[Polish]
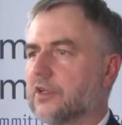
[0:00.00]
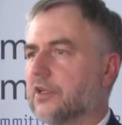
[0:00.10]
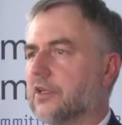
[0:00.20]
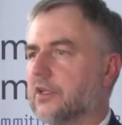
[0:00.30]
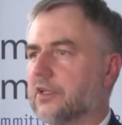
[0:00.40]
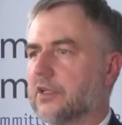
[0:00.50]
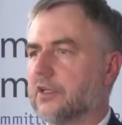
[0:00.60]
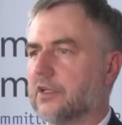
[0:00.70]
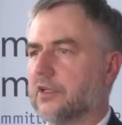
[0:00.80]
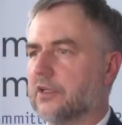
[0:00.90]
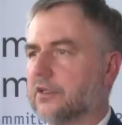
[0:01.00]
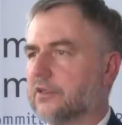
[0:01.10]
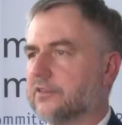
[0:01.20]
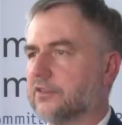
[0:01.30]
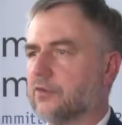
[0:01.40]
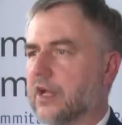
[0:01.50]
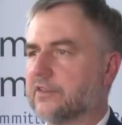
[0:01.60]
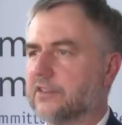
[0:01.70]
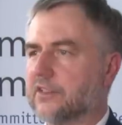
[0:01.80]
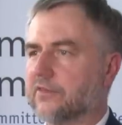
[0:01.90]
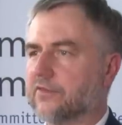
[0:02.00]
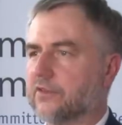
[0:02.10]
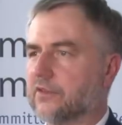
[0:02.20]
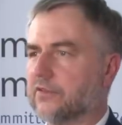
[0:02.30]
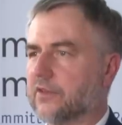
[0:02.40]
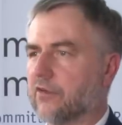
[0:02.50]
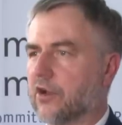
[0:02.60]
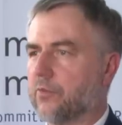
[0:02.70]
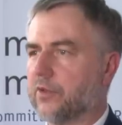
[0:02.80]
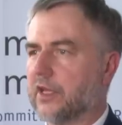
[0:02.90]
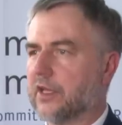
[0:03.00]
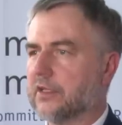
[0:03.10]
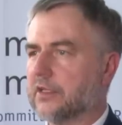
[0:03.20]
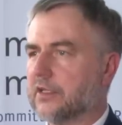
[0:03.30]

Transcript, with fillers: e, sytuacji w, Europie,